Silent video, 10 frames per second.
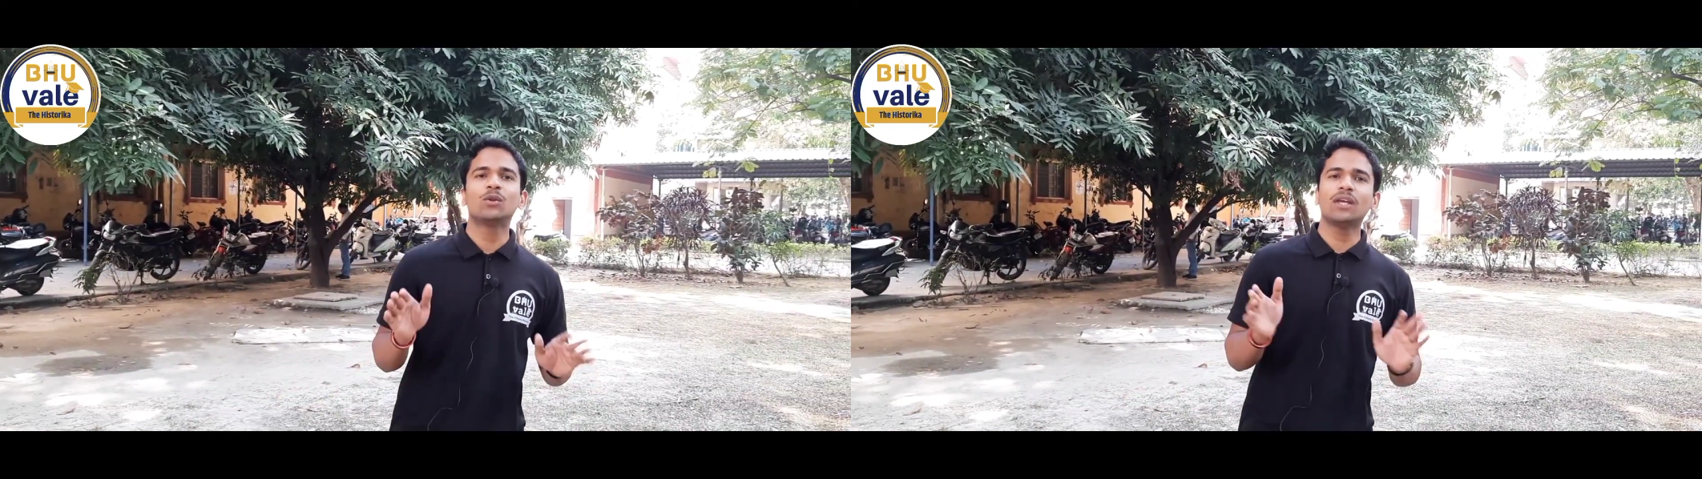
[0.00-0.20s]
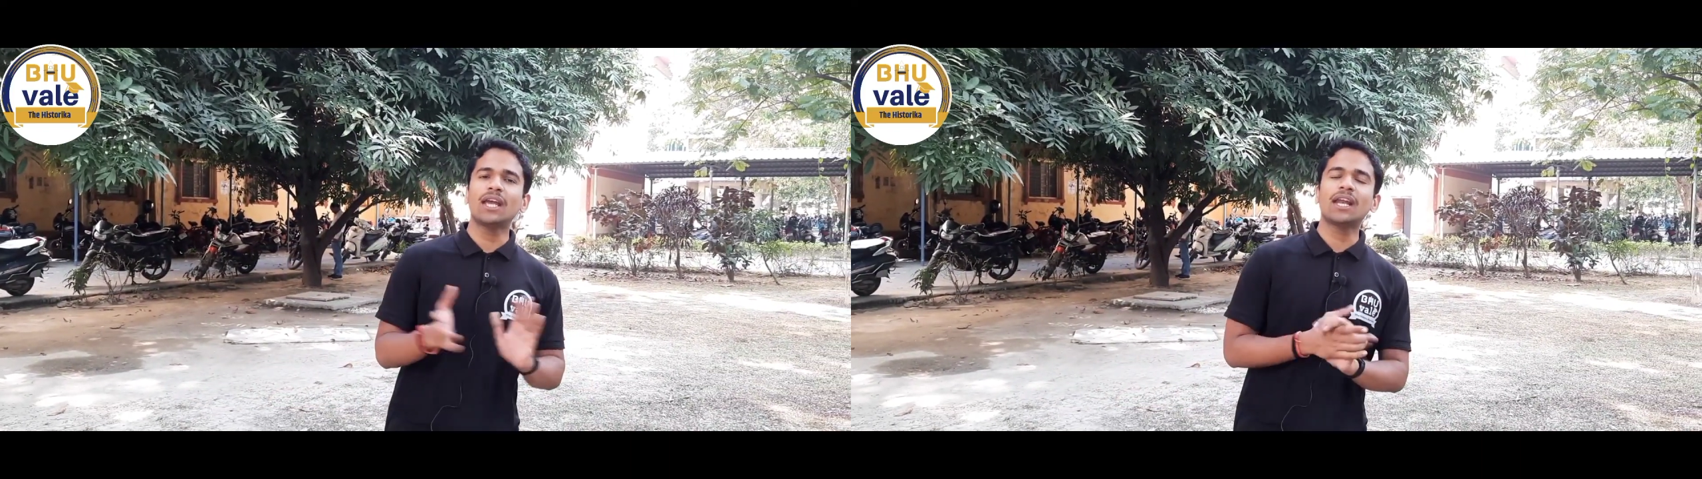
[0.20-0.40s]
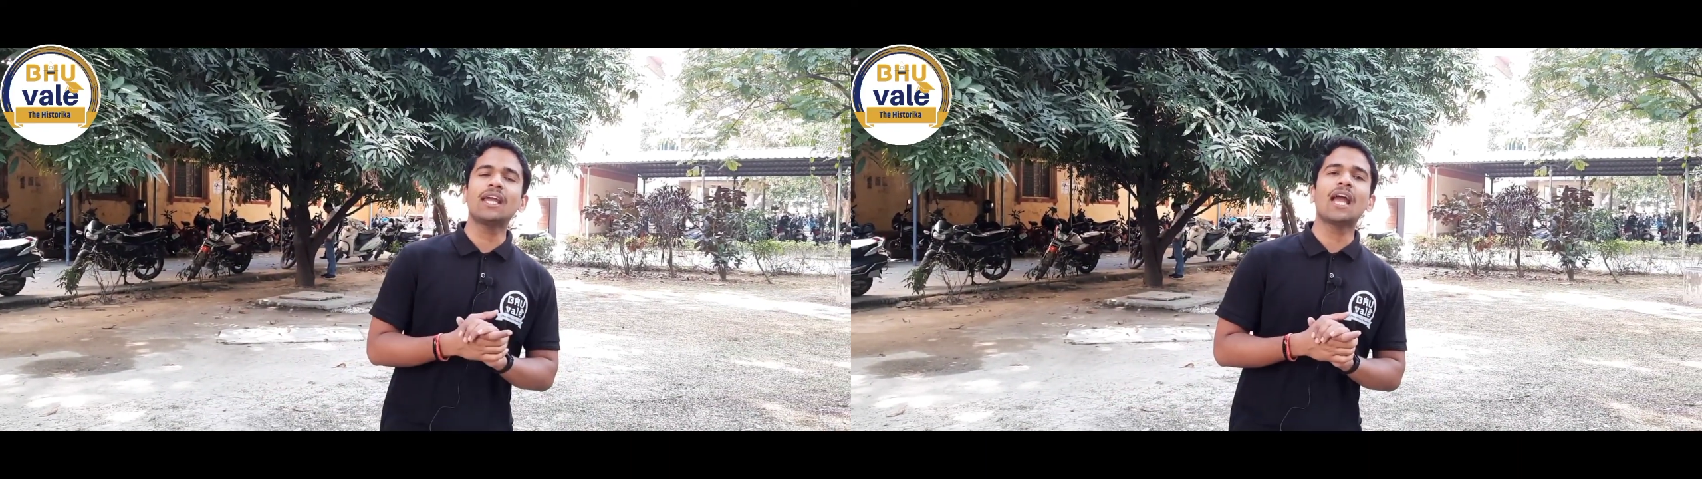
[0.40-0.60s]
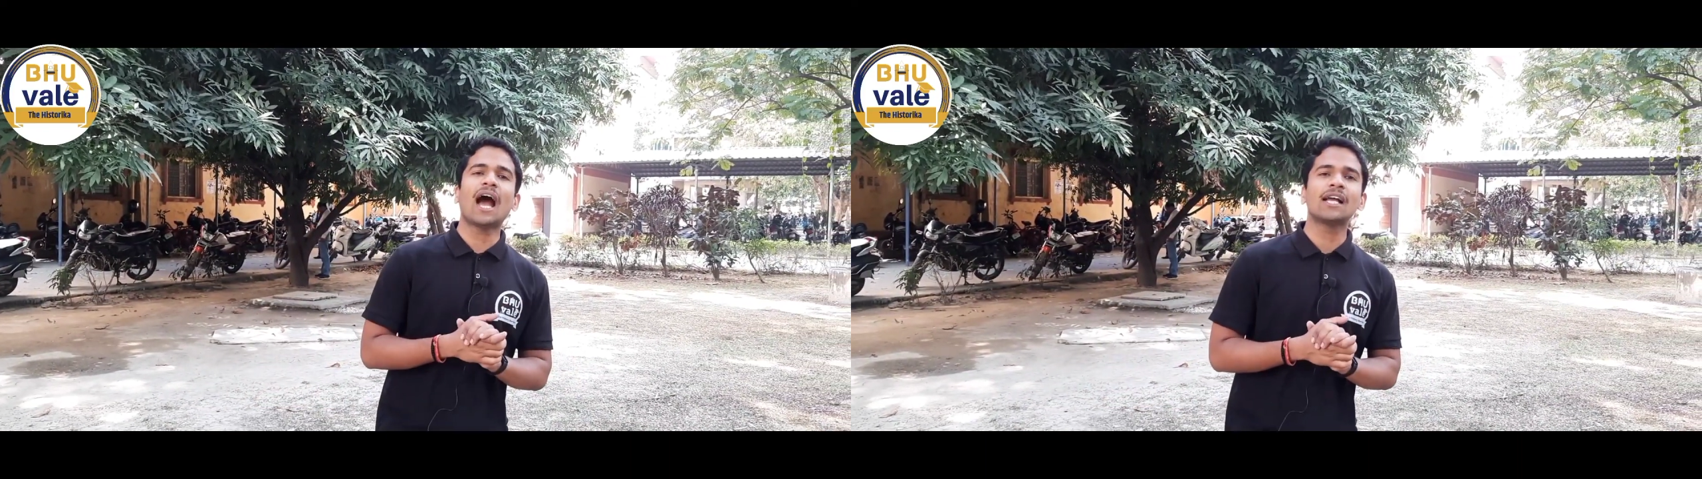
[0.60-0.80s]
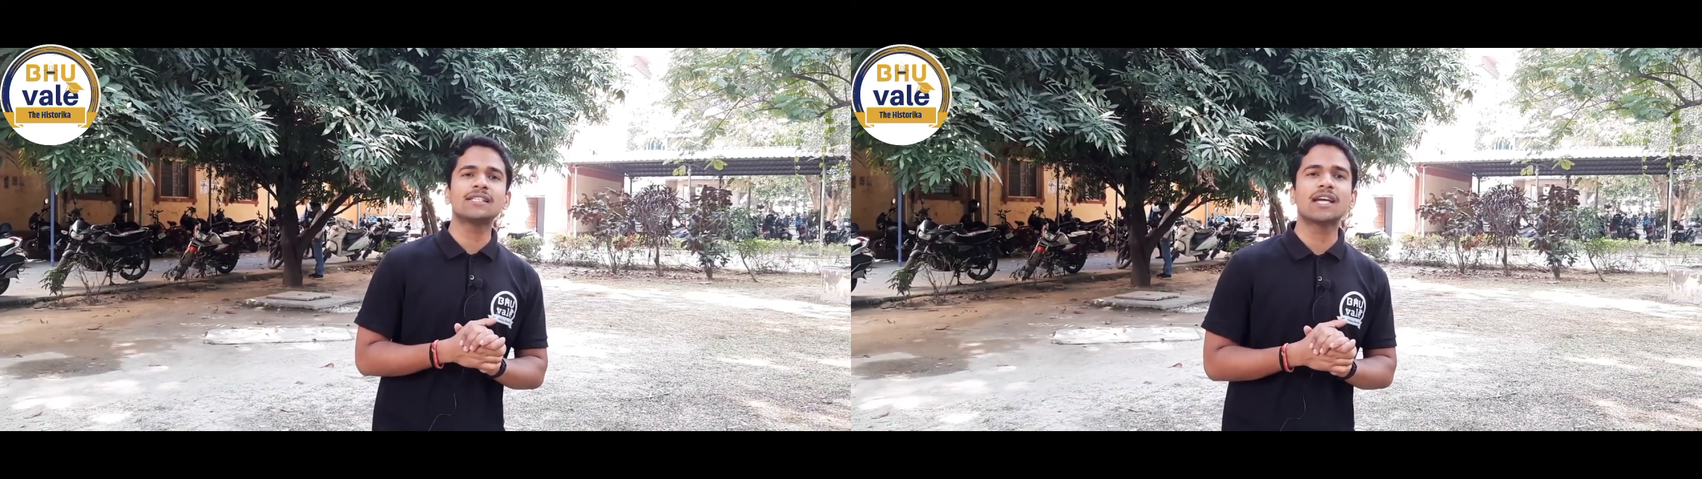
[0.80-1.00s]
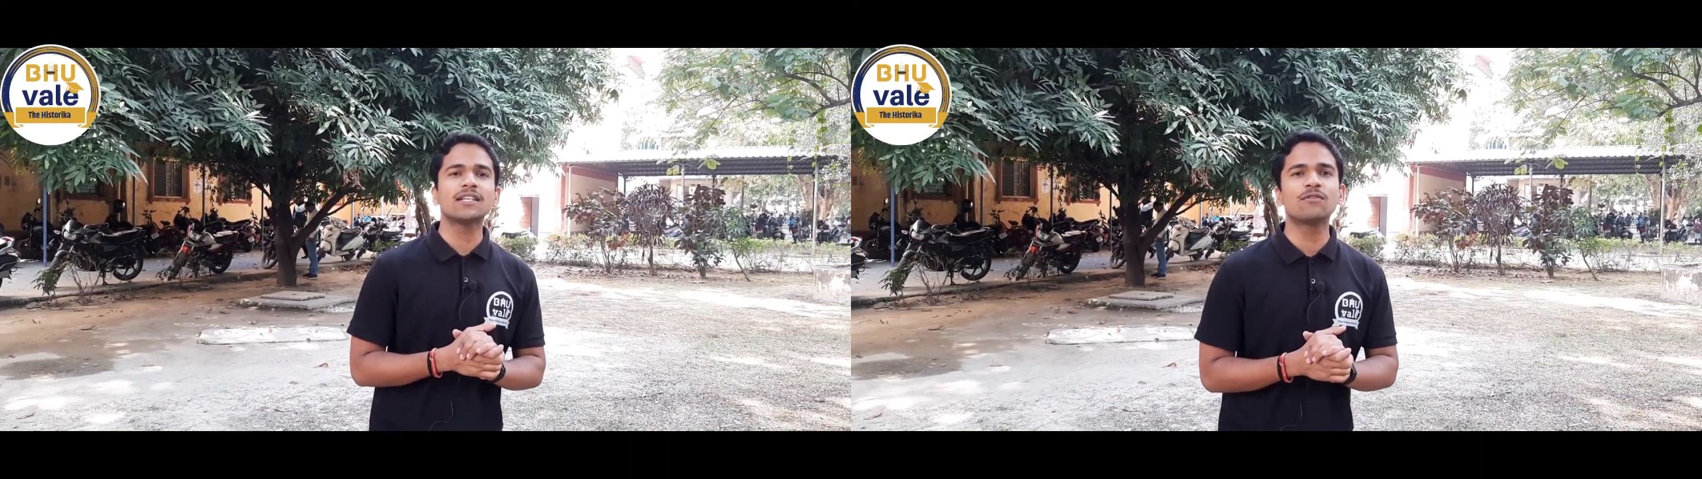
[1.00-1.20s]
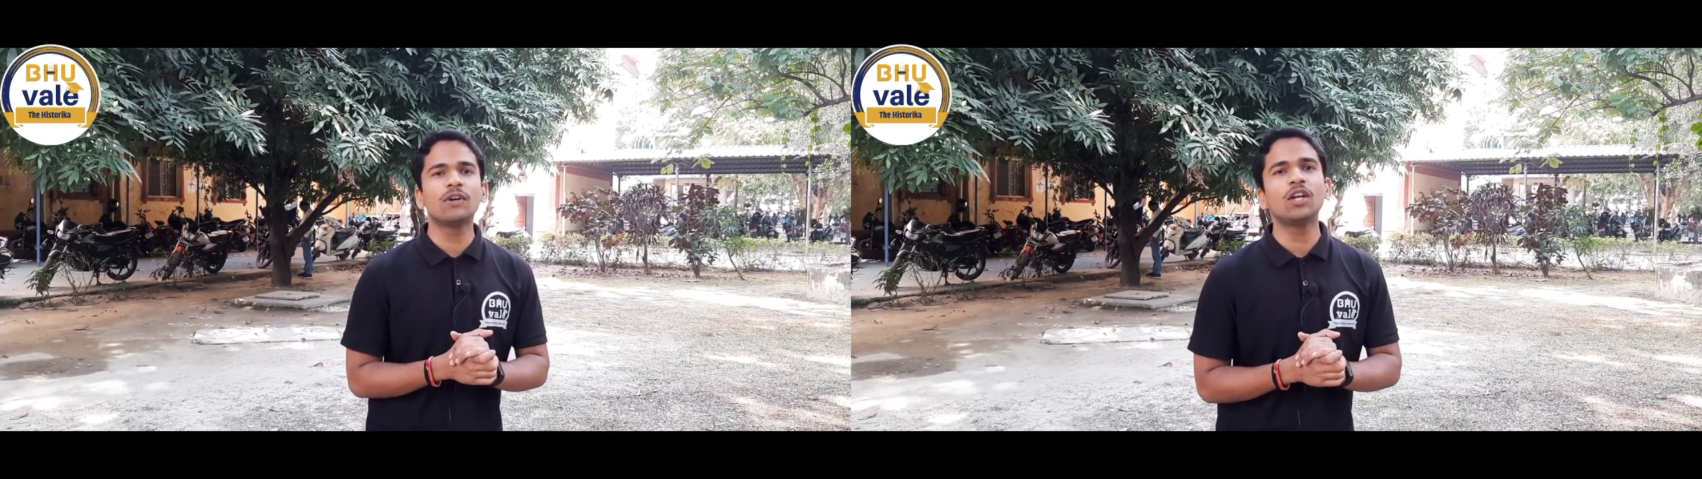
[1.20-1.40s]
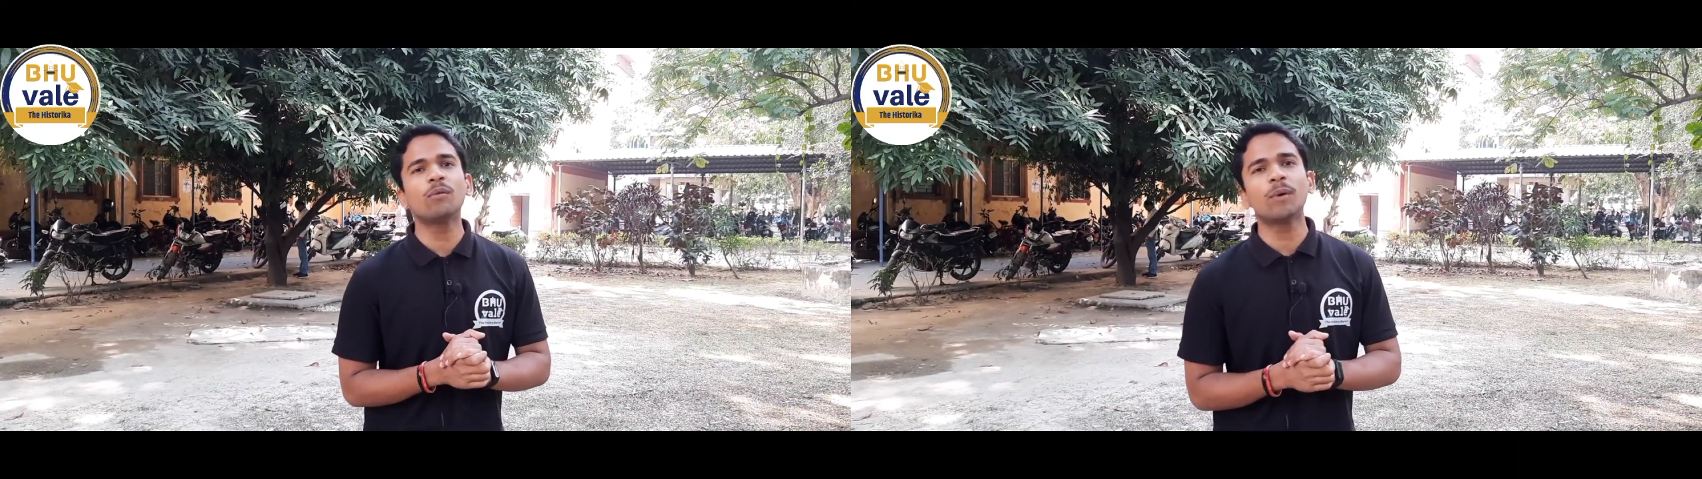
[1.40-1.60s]
तो ये रही आज के इस
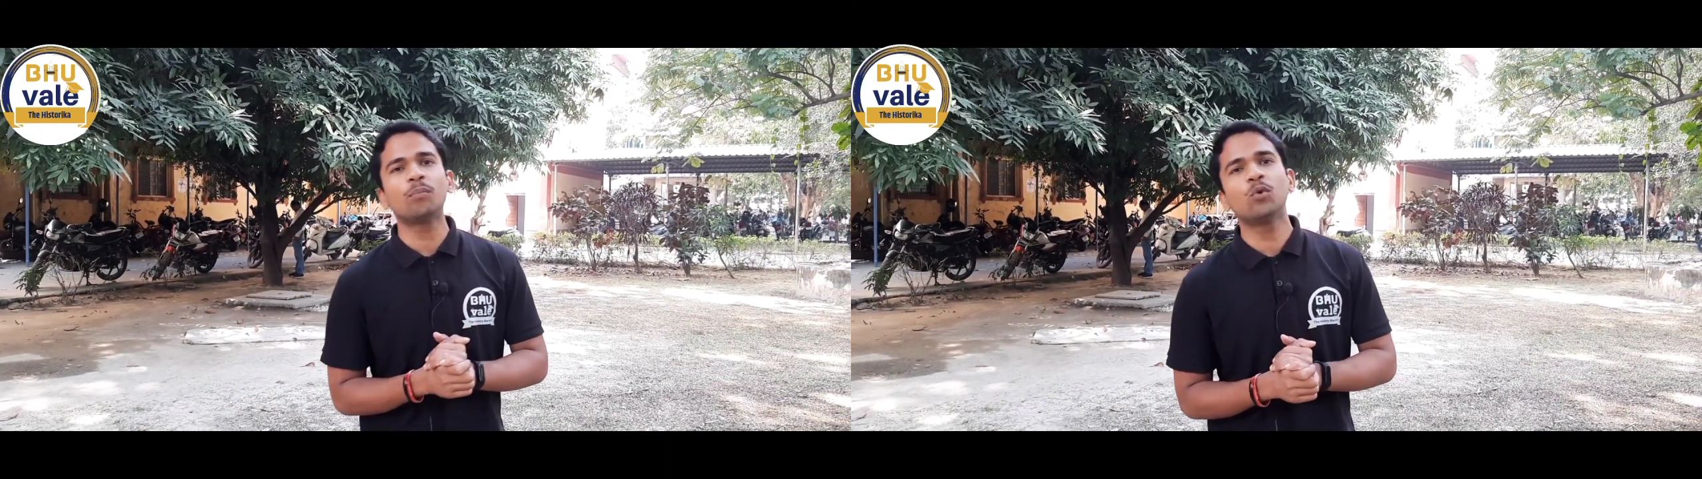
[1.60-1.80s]
वीडियो में